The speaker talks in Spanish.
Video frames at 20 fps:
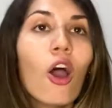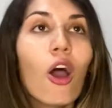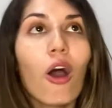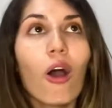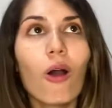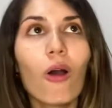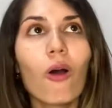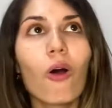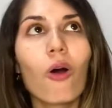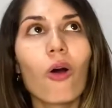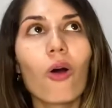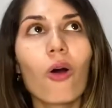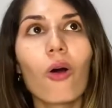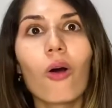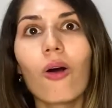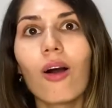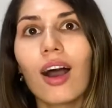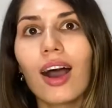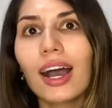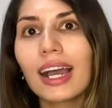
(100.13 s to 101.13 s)

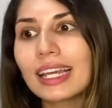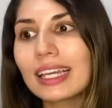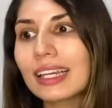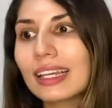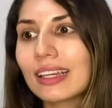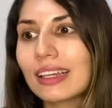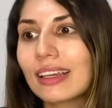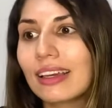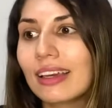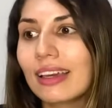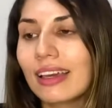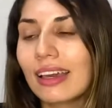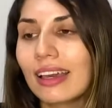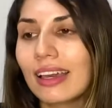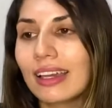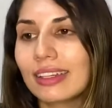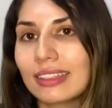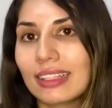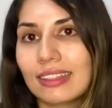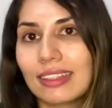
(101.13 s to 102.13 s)
o ay,
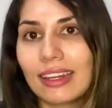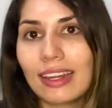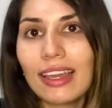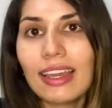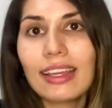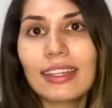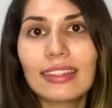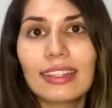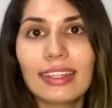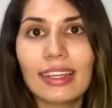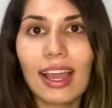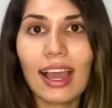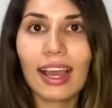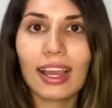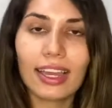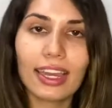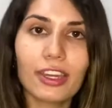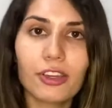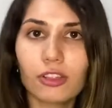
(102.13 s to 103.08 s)
este, tienes estrías aquí,